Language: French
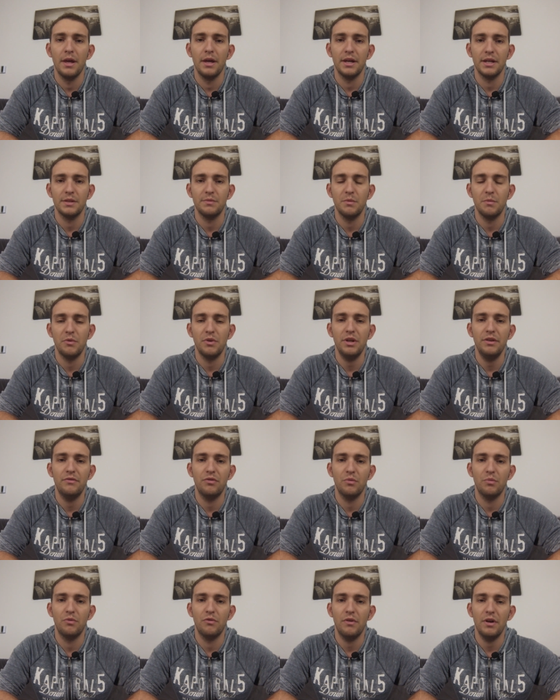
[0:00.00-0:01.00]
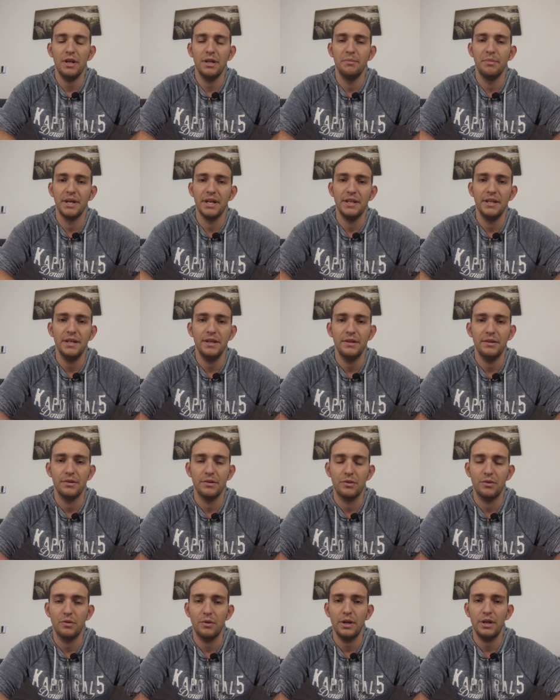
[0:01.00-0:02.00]
Et à ce moment-là, il faut pouvoir les brider
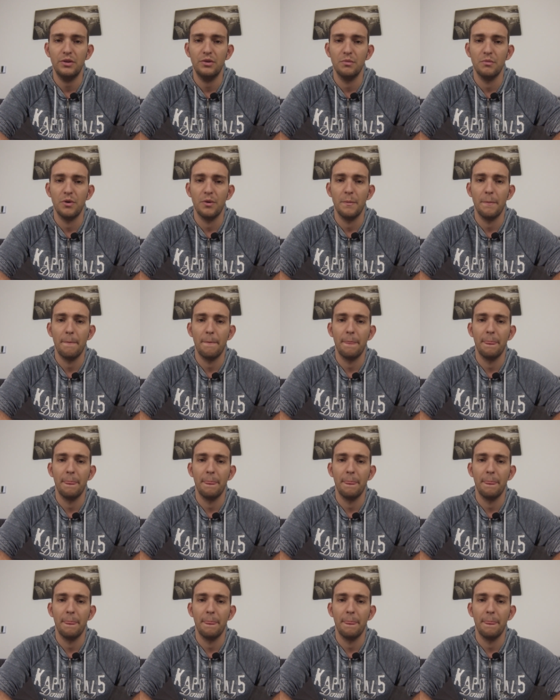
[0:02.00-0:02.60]
euh, correctement.